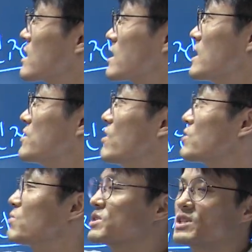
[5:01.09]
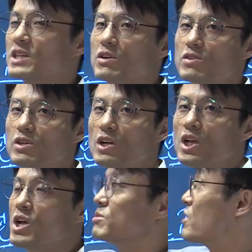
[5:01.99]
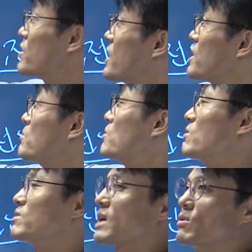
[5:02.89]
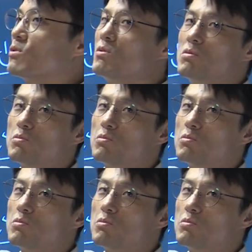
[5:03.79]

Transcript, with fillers: 그래서 통신의 자유를 별개의 기본권으로 따로